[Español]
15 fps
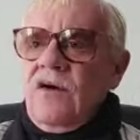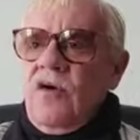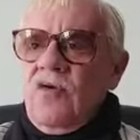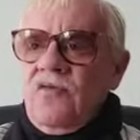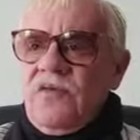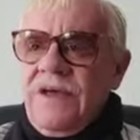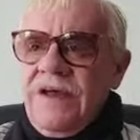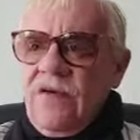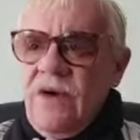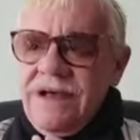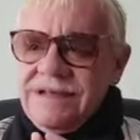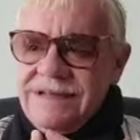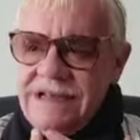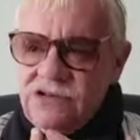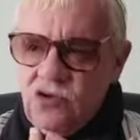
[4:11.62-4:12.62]
Confiero a
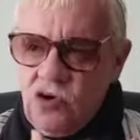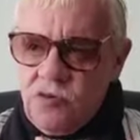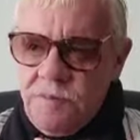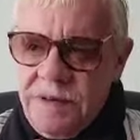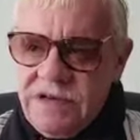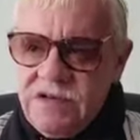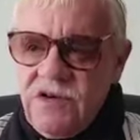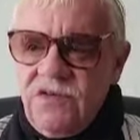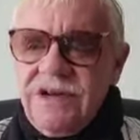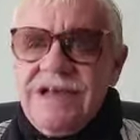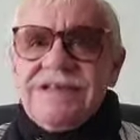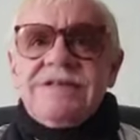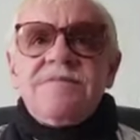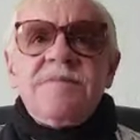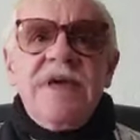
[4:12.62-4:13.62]
estas dos
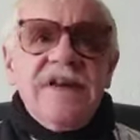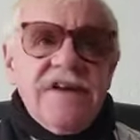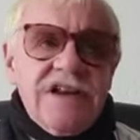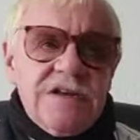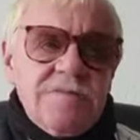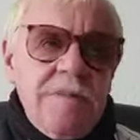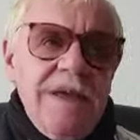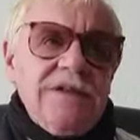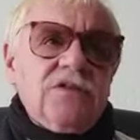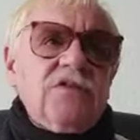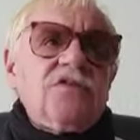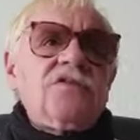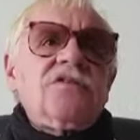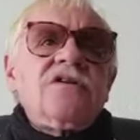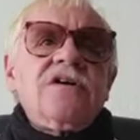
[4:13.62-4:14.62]
personas mi
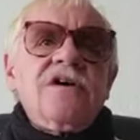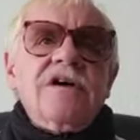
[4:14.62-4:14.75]
respeto.